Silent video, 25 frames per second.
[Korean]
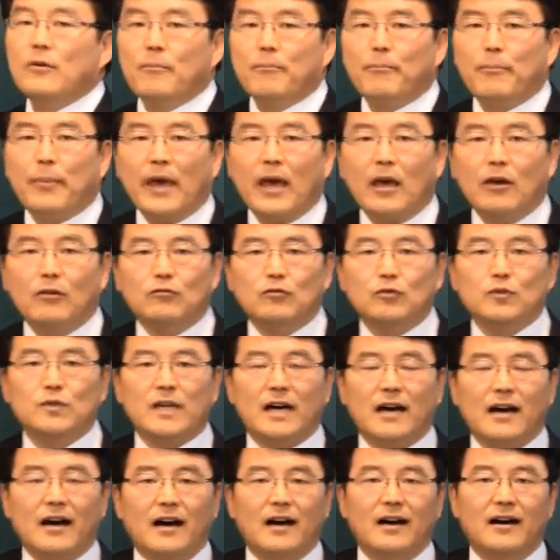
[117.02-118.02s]

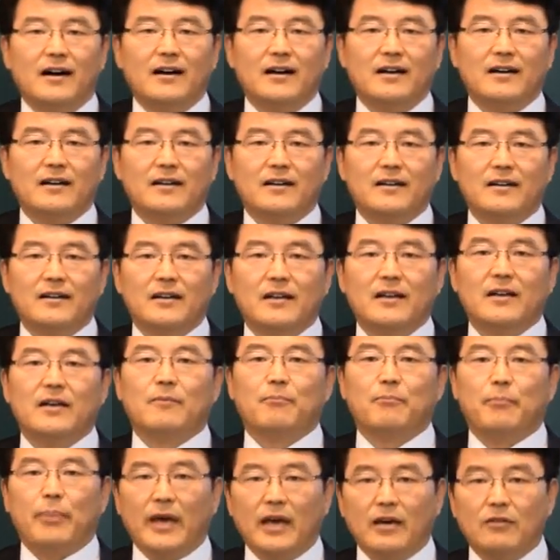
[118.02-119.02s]
배우자,
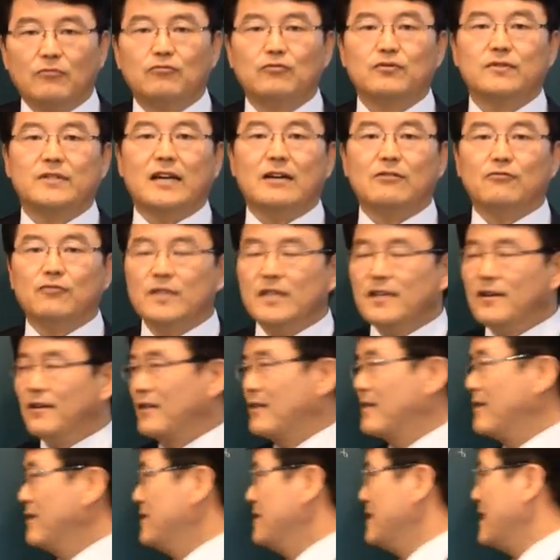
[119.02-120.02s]
배우자원이
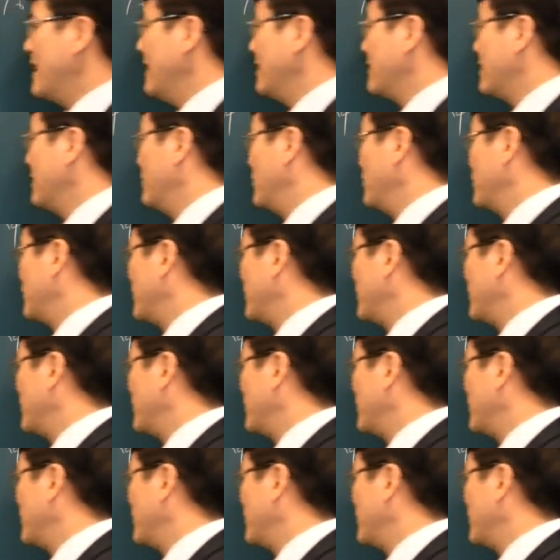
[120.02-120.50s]
어떻냐 이걸 볼